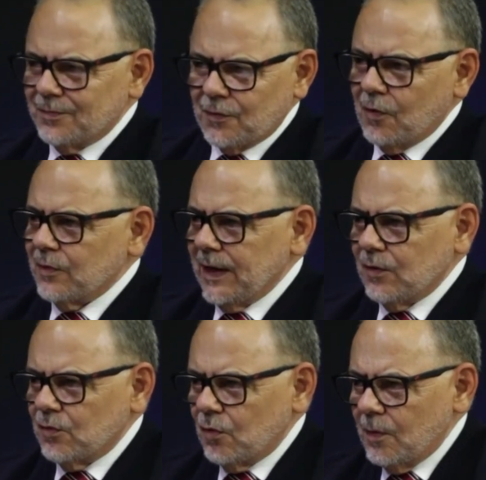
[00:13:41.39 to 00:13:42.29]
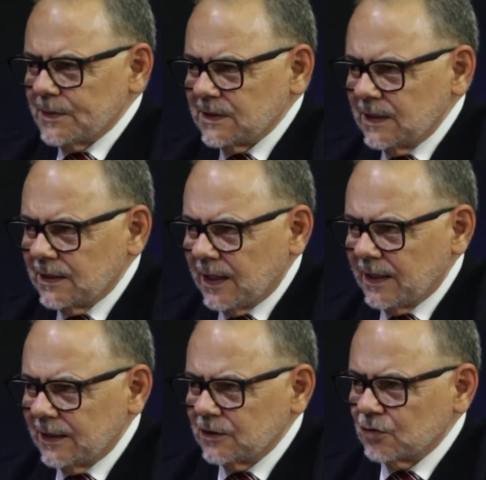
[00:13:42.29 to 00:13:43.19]
qualquer compra-se assim, na
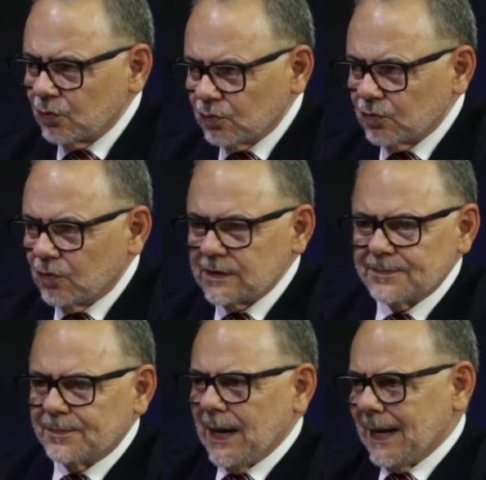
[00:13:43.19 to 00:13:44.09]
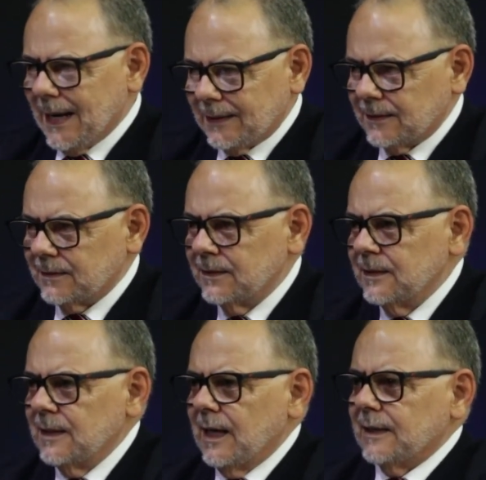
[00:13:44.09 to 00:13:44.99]
internet tudo, coisa barata.
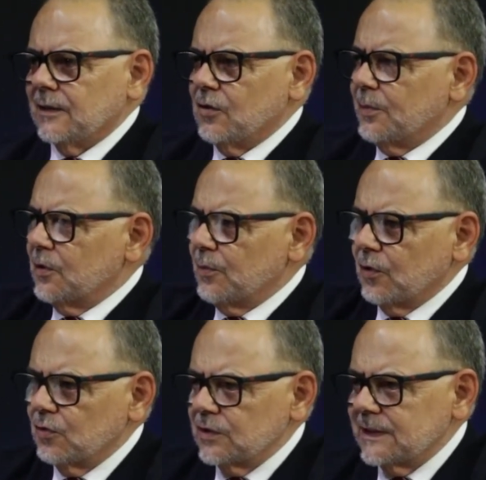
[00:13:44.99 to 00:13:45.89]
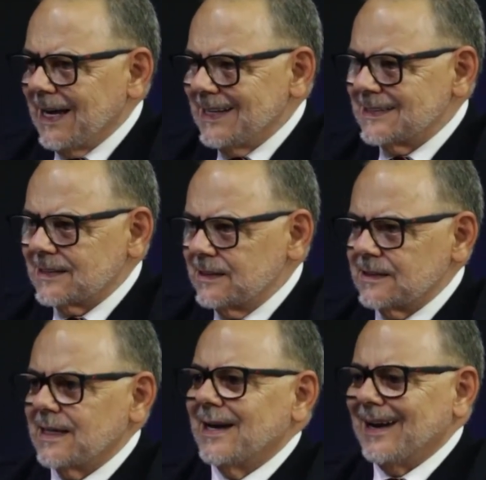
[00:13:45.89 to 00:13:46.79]
Ah, está comprando um produto de 10,
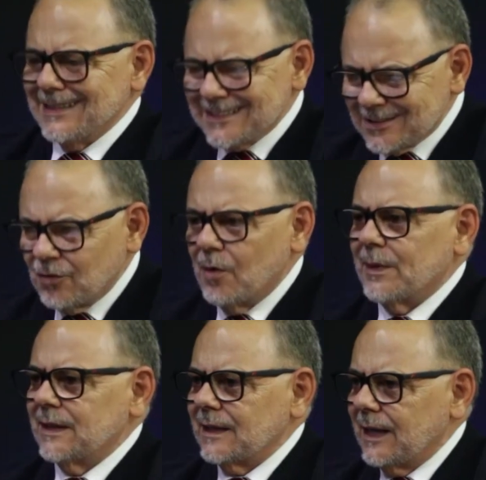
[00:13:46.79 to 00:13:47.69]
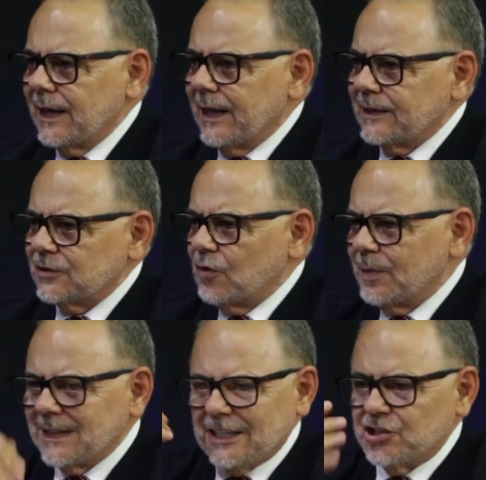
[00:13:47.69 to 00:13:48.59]
15 reais, compra na internet,
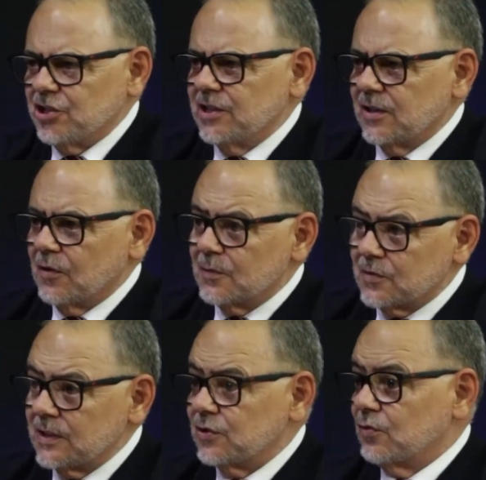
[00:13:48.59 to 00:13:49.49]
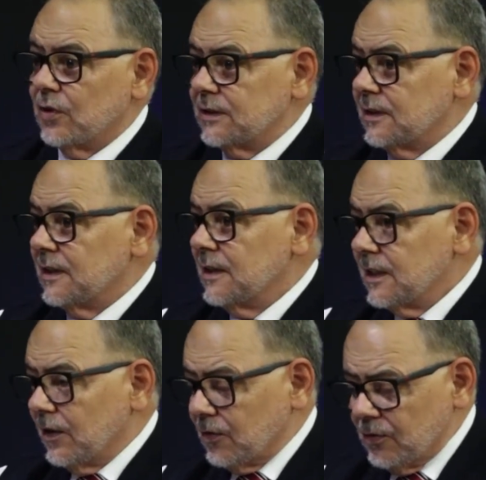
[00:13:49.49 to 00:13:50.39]
compra uhum. da China, compra não sei de onde, é uma